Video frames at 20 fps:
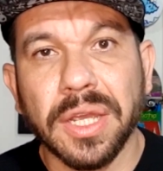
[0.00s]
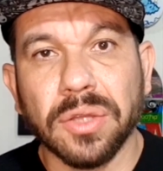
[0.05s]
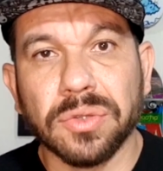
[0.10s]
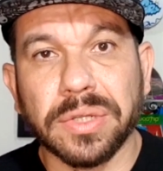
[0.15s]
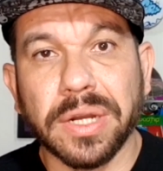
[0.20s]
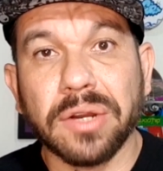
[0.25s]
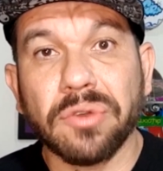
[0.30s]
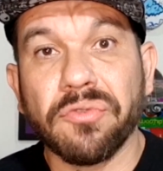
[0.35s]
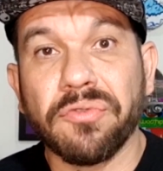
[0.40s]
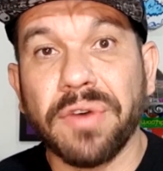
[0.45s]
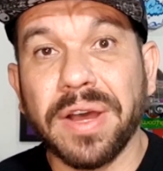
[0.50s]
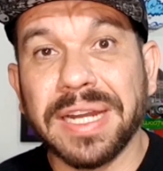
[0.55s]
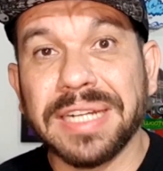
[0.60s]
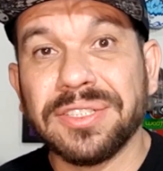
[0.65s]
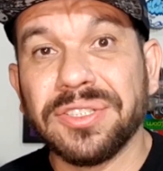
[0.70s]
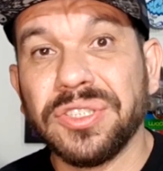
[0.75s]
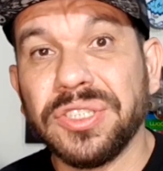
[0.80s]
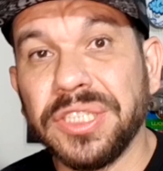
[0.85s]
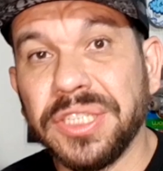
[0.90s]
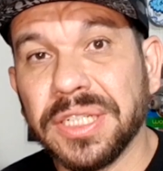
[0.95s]
Eu trago
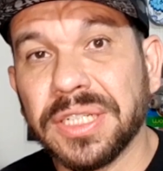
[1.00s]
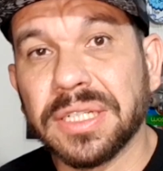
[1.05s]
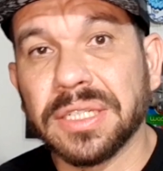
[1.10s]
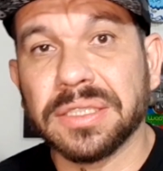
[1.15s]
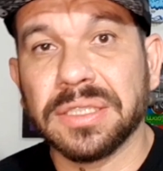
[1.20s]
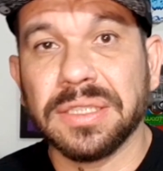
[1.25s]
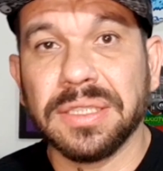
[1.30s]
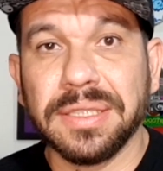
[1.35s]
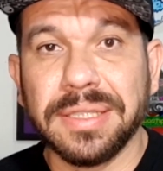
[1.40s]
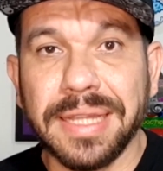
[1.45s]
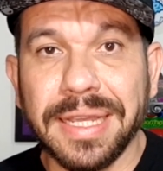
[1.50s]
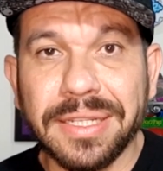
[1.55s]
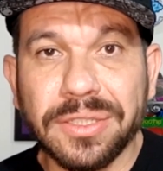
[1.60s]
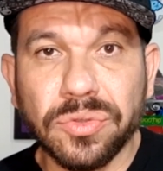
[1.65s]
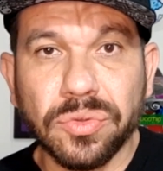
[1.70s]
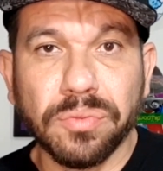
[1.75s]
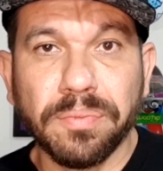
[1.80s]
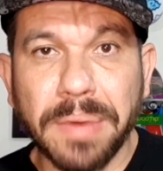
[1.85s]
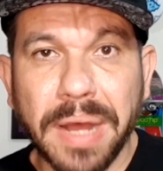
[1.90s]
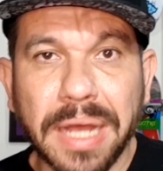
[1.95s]
várias dicas
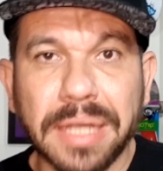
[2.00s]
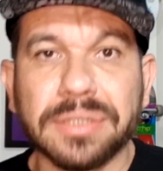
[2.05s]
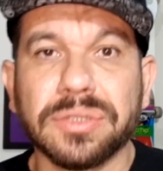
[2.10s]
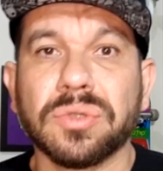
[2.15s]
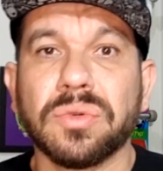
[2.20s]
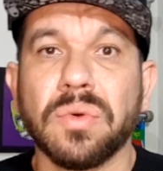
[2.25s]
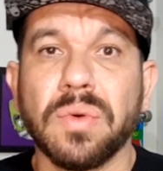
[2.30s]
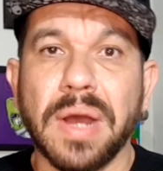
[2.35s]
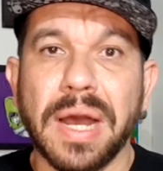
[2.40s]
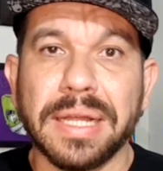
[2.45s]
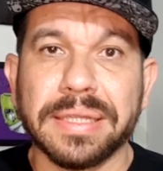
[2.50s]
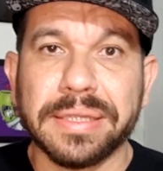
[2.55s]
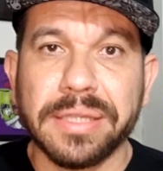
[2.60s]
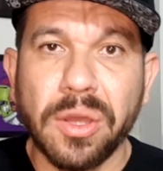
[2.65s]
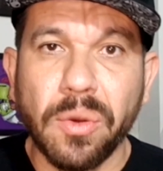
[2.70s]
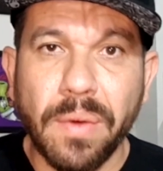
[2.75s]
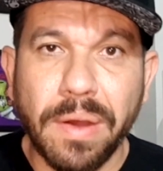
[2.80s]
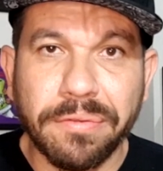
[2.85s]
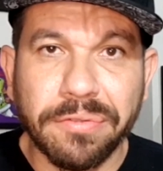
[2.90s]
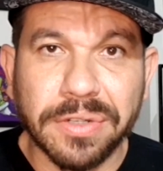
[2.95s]
desde o básico
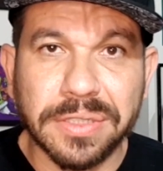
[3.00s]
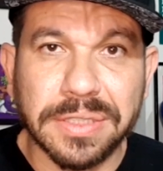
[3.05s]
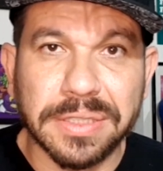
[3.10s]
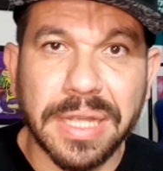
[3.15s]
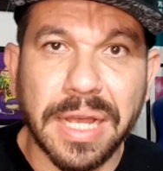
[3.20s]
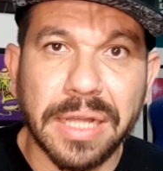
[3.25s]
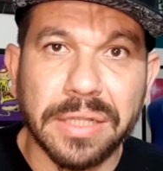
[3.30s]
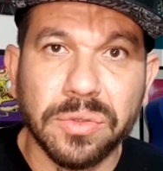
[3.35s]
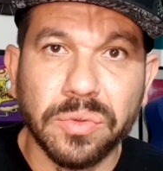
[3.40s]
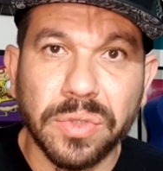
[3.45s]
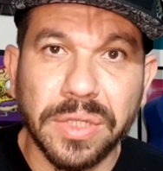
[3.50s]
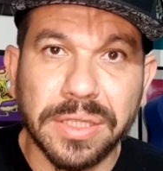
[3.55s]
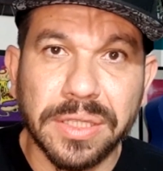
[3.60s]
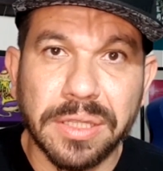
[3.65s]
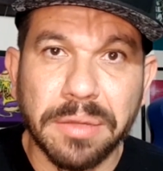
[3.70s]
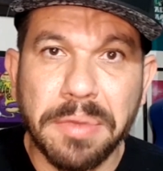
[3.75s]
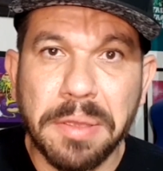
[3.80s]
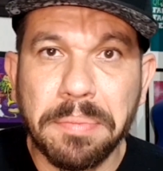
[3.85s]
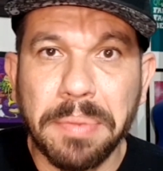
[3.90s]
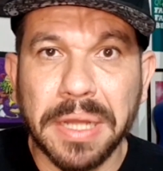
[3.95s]
até o avançado e
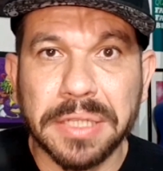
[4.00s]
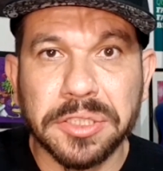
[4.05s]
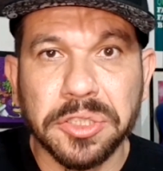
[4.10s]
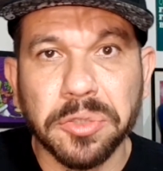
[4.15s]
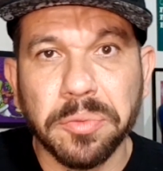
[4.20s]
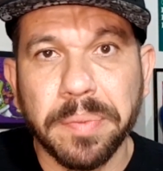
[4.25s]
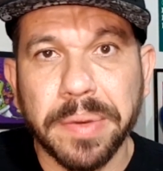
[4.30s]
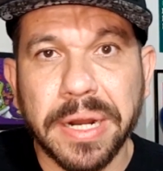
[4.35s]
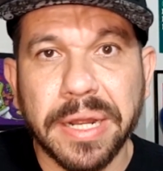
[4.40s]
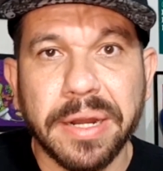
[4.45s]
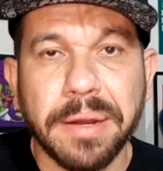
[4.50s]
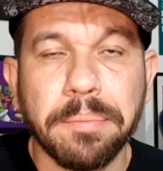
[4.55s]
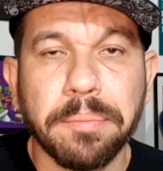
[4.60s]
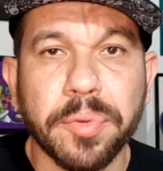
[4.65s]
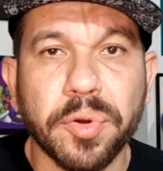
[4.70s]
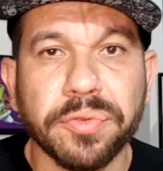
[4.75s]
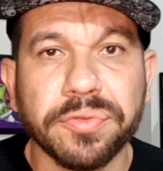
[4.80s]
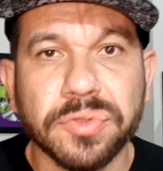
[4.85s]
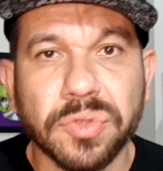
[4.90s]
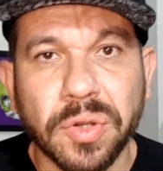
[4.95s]
também partindo para a área
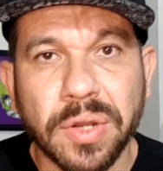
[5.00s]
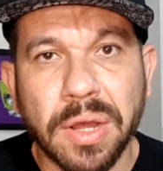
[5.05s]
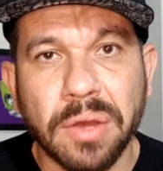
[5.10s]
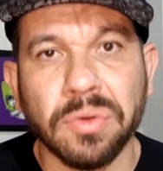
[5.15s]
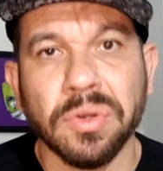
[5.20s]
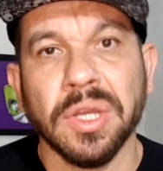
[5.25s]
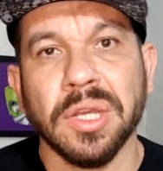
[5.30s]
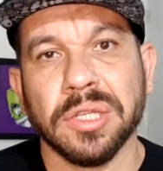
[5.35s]
profissional.